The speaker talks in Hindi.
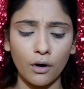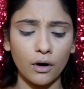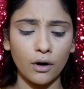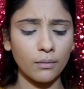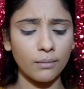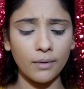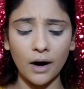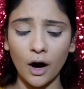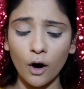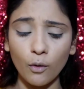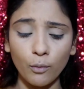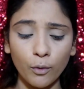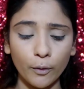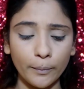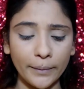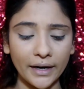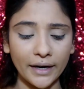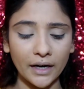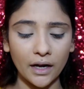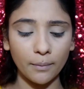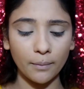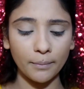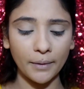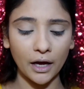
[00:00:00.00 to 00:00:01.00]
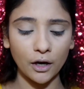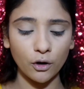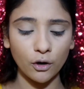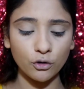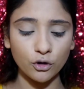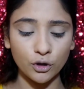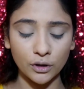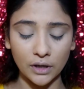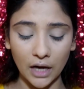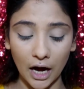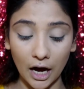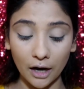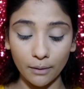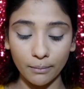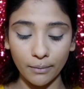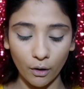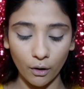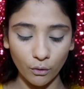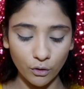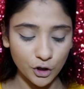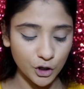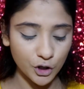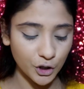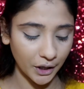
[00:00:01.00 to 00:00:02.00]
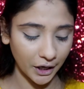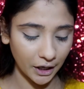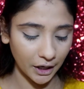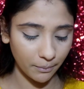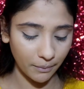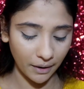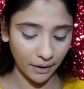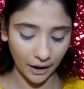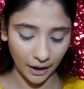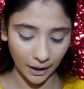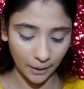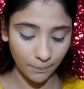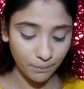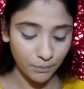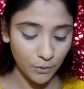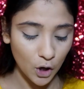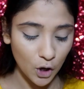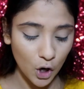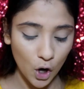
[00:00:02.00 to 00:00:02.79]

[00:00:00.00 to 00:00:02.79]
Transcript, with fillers: और ब्राउ पोमेड आप कह लो जो डार्क ब्राउन शेड में है